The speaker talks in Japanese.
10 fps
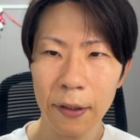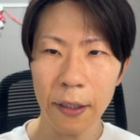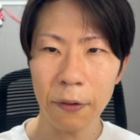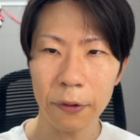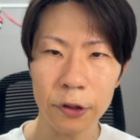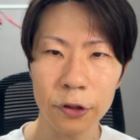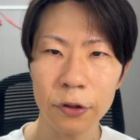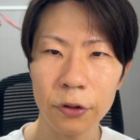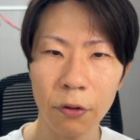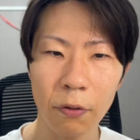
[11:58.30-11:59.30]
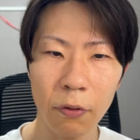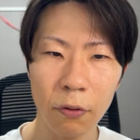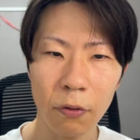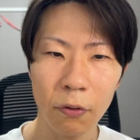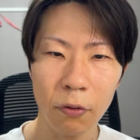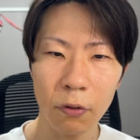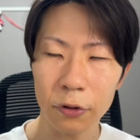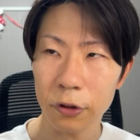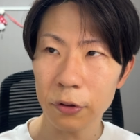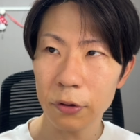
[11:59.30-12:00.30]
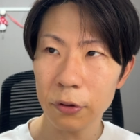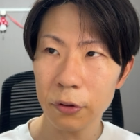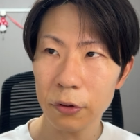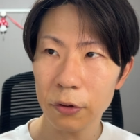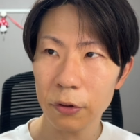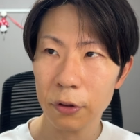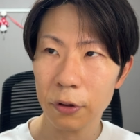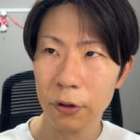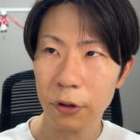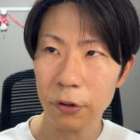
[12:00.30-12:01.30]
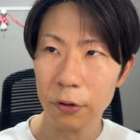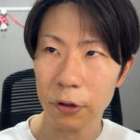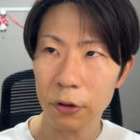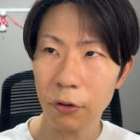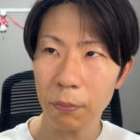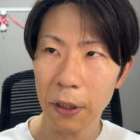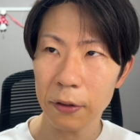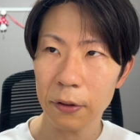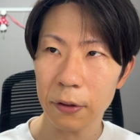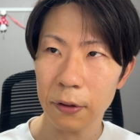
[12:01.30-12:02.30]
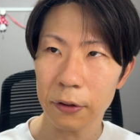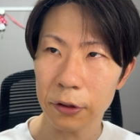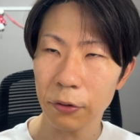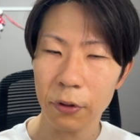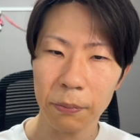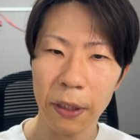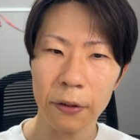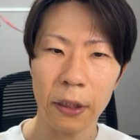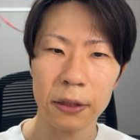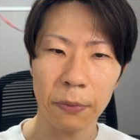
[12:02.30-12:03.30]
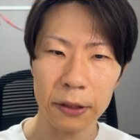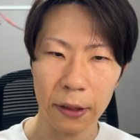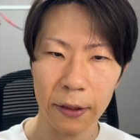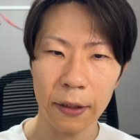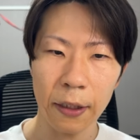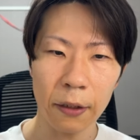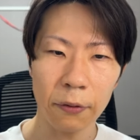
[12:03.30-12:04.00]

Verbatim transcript: えー、これ15、1 15万、16万ぐらいしましたね。あ